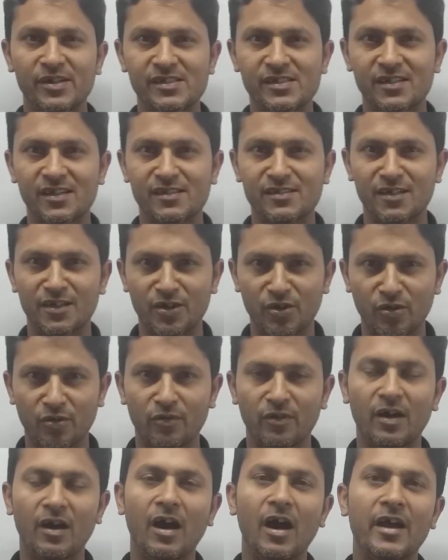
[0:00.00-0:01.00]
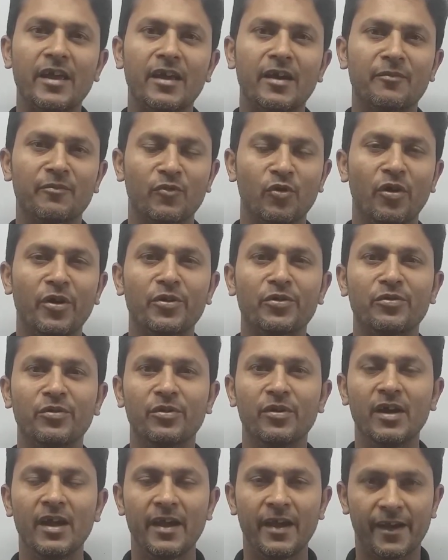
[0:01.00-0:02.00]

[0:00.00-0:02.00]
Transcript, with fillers: डिस्कस एंड नाउ आई एम गोइंग टू